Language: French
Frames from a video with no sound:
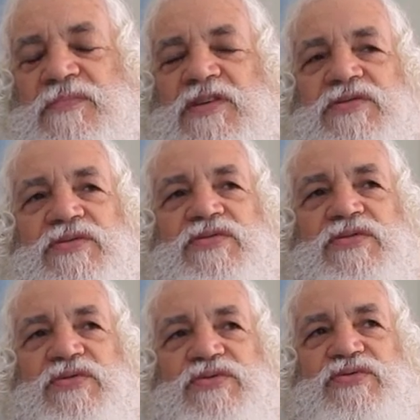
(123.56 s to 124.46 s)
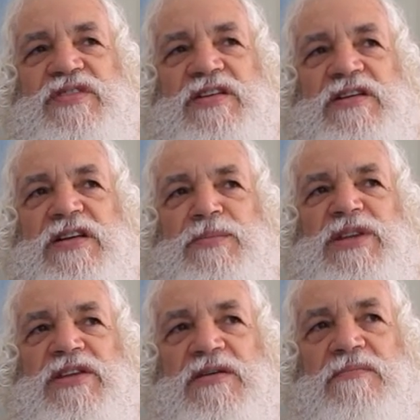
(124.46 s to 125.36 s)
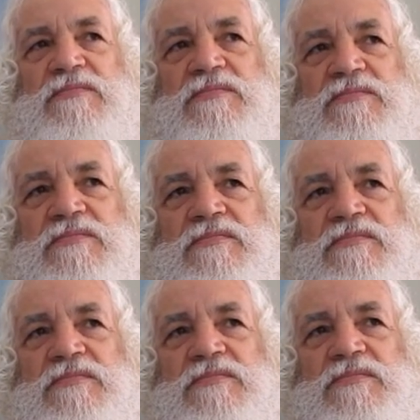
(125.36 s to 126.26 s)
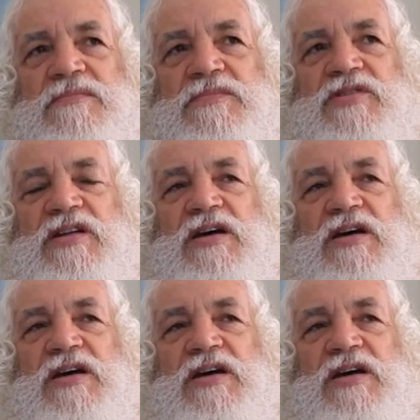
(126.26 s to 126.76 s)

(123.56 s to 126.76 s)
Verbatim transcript: parce que ce que tu sais est limité. Ça